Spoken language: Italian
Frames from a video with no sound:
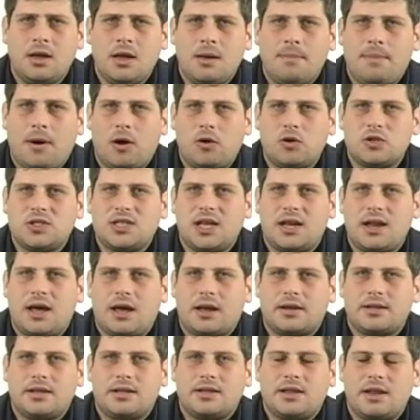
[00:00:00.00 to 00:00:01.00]
Paolo
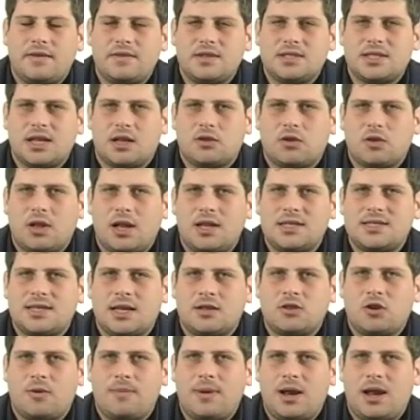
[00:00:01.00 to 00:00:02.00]
Zanardi intervistato da
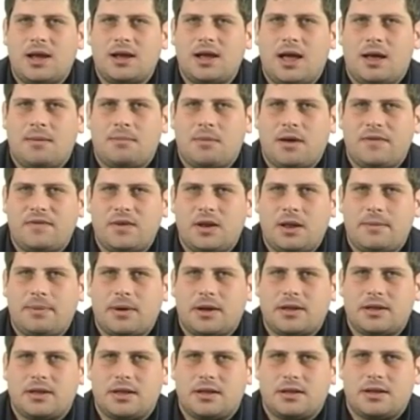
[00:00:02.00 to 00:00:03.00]
Alessandro Bellagamba a fine
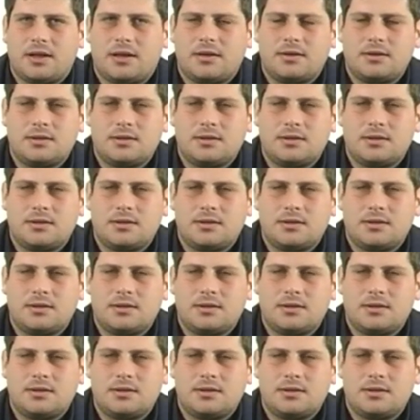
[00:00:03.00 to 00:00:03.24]
partita.